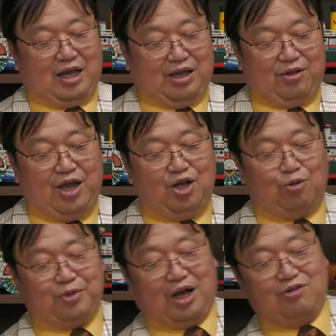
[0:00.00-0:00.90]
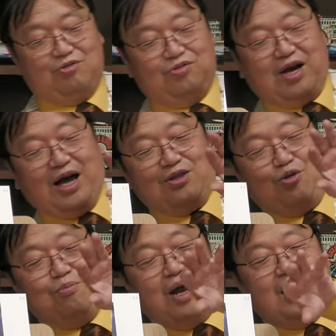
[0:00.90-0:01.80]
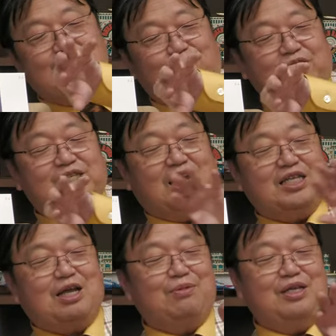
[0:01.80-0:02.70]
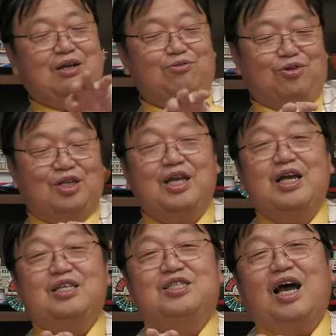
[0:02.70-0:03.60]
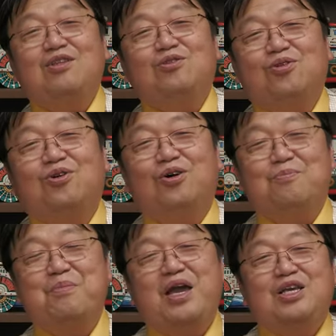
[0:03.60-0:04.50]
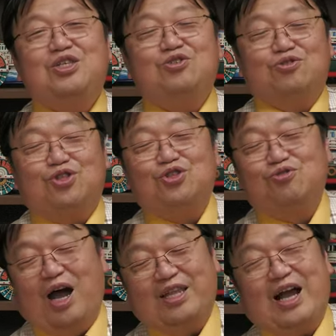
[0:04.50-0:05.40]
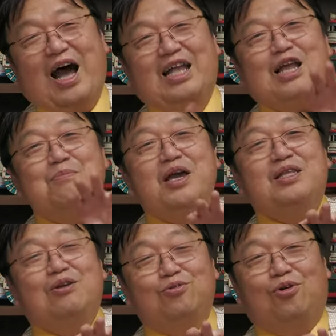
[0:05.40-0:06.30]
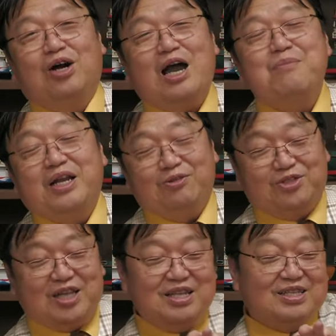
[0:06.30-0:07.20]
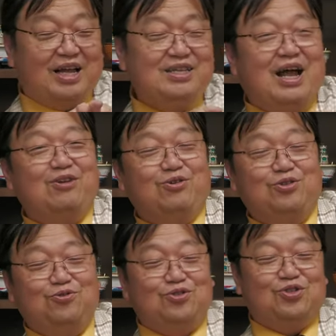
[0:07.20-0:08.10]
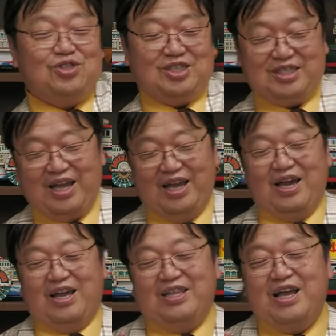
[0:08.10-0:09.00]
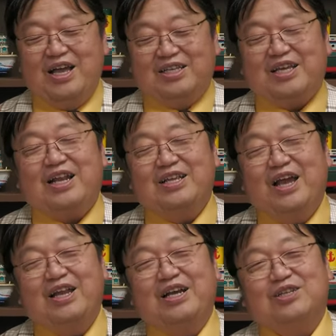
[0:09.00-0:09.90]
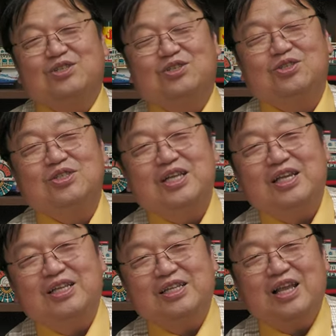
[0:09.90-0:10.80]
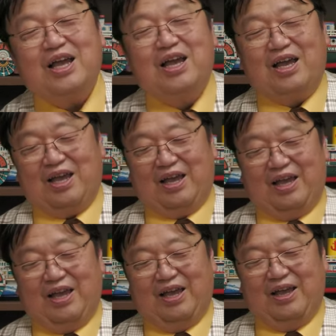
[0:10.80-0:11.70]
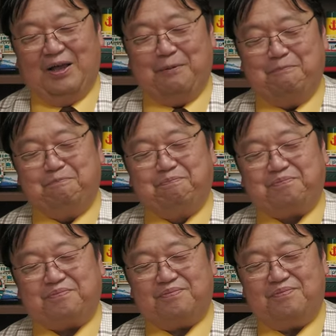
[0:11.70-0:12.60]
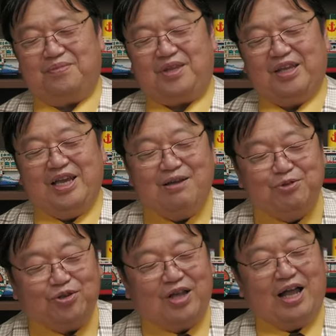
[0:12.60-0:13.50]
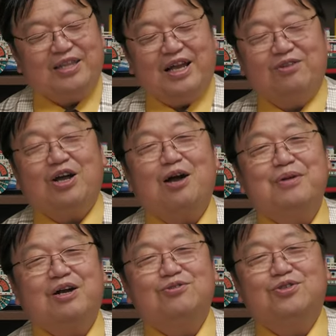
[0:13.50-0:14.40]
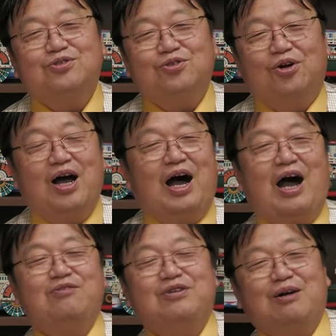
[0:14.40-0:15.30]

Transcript: あのヘリコプターがぐわーっと回り込んで逆さまになる時に、ちゃんとメイン州の州の旗がはためいてるのをカメラのセンターになるように映して、でさらにヘリが進んでいって、えー、刑務所の反対側の壁が映ると、はる